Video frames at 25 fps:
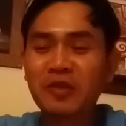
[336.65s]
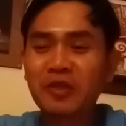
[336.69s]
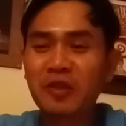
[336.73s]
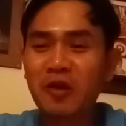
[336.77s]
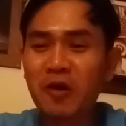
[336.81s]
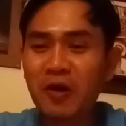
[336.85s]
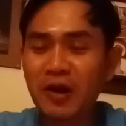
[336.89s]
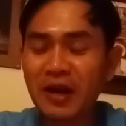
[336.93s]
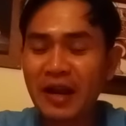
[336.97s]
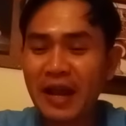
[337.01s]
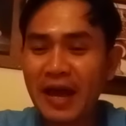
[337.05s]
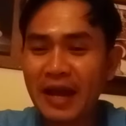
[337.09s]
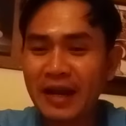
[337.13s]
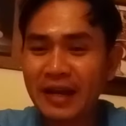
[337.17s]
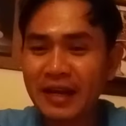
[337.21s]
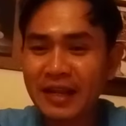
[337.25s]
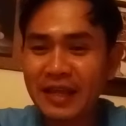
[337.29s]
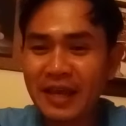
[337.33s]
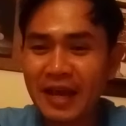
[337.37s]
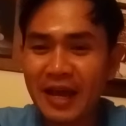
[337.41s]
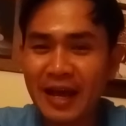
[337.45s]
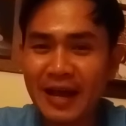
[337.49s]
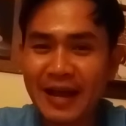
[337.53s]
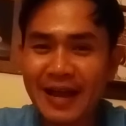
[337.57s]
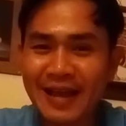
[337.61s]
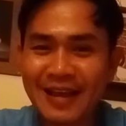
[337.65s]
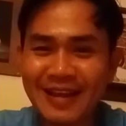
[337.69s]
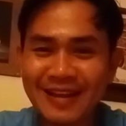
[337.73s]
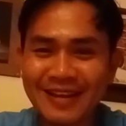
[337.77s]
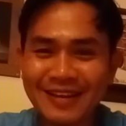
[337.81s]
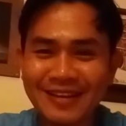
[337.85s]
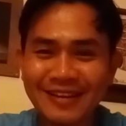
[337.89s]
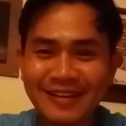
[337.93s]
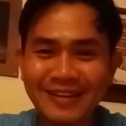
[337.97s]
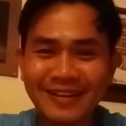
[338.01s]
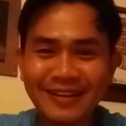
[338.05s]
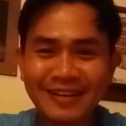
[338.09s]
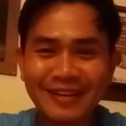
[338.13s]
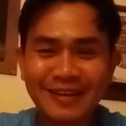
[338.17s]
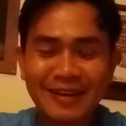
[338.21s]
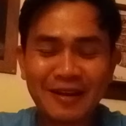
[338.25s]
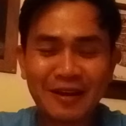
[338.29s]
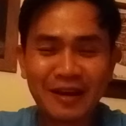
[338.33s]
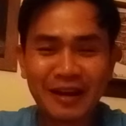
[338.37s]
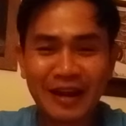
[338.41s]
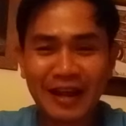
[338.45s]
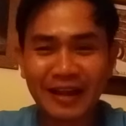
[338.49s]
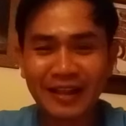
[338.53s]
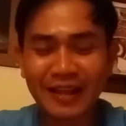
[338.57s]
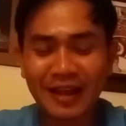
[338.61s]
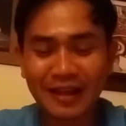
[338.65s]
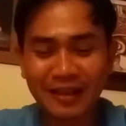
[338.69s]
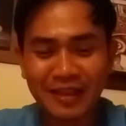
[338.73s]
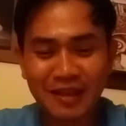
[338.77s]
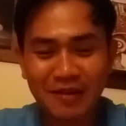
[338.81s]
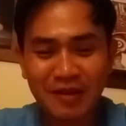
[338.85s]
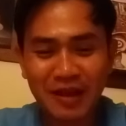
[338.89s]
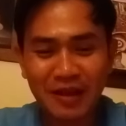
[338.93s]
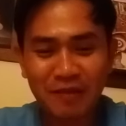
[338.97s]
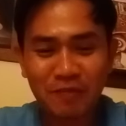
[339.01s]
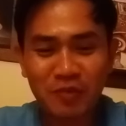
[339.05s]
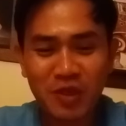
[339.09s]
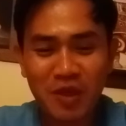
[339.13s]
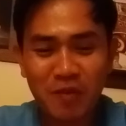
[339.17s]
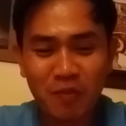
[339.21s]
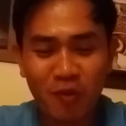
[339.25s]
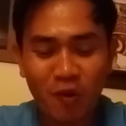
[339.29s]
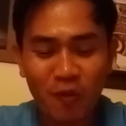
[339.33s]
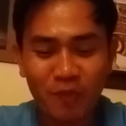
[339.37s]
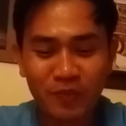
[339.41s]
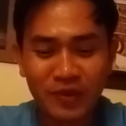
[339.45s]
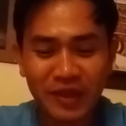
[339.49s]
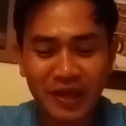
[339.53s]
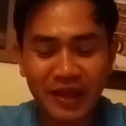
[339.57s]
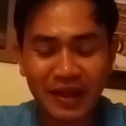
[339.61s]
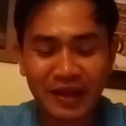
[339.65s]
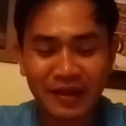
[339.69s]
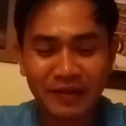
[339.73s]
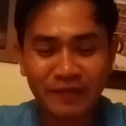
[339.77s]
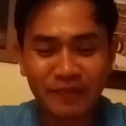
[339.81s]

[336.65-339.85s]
ตอนนั้นเนี่ย หลังจากที่ที่ผมเนี่ย